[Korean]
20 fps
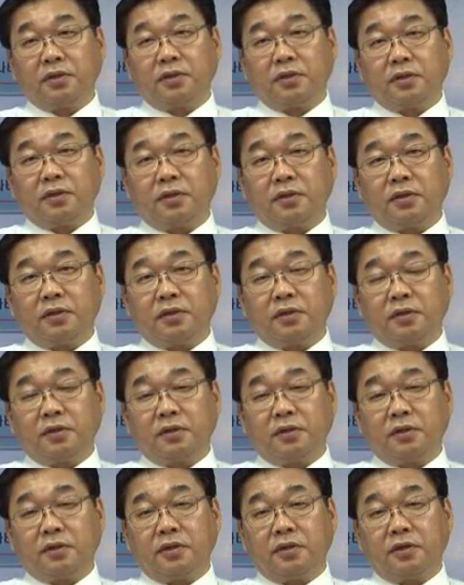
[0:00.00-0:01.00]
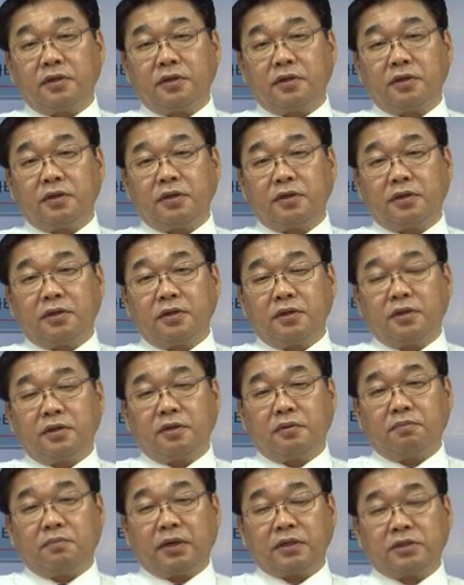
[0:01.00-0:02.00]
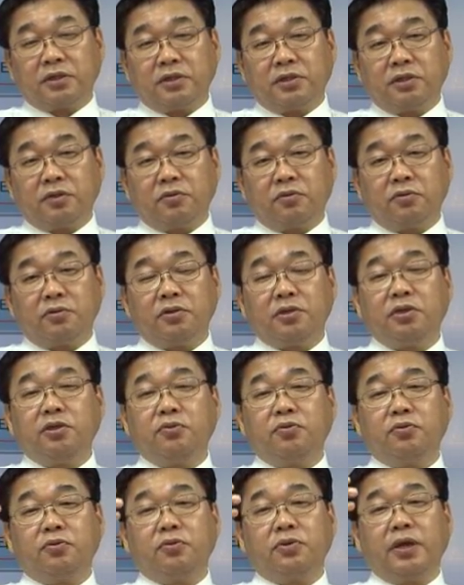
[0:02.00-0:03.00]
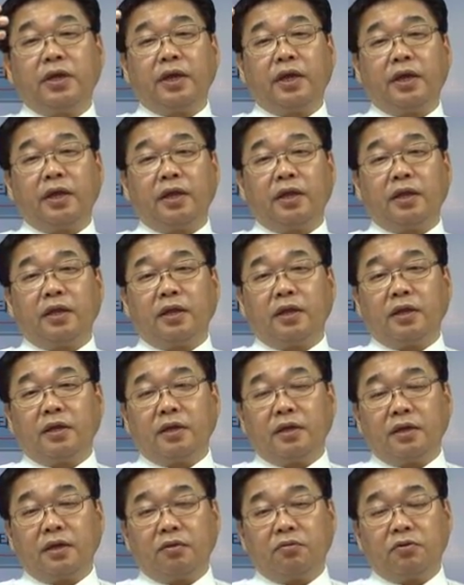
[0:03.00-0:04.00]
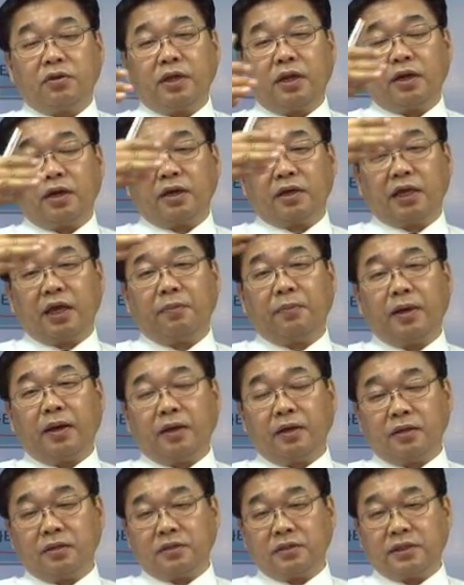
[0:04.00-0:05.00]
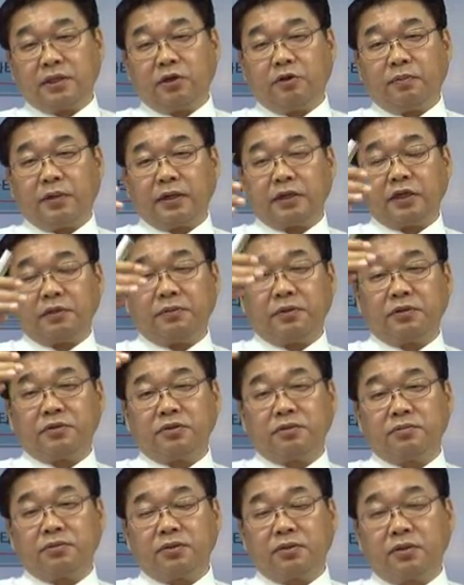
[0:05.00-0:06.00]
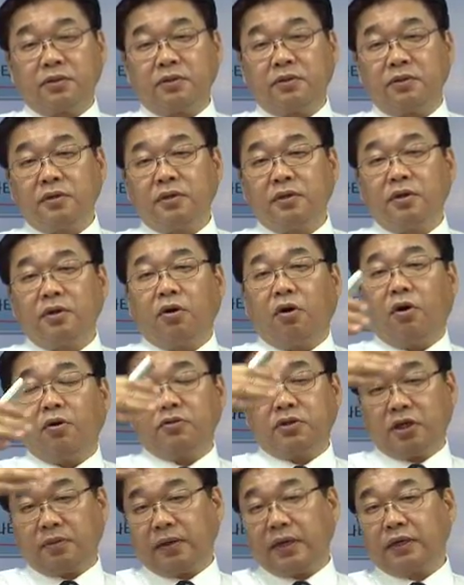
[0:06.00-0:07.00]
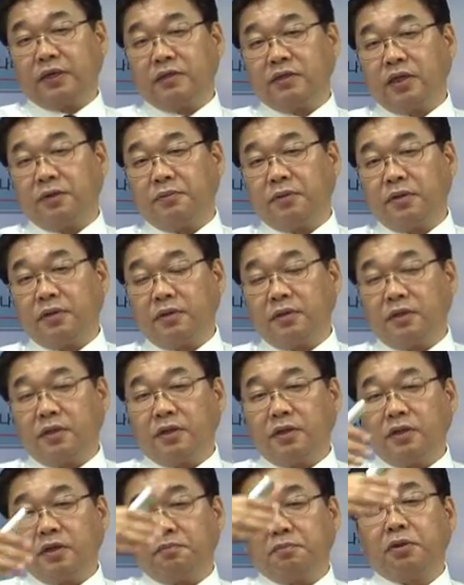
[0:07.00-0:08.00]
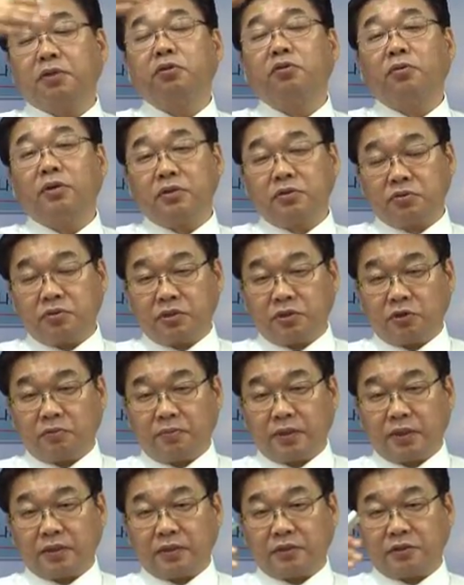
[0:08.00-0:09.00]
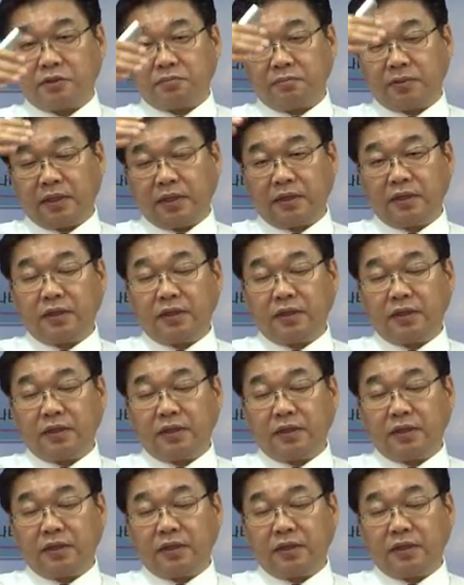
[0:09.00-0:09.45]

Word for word: 어, 박정희 정권 이후에 어, 우리나라가 그 개방 시대로 바뀌면서부터 어떻게 바뀌었냐면은 변동 환율제로 바뀌었습니다.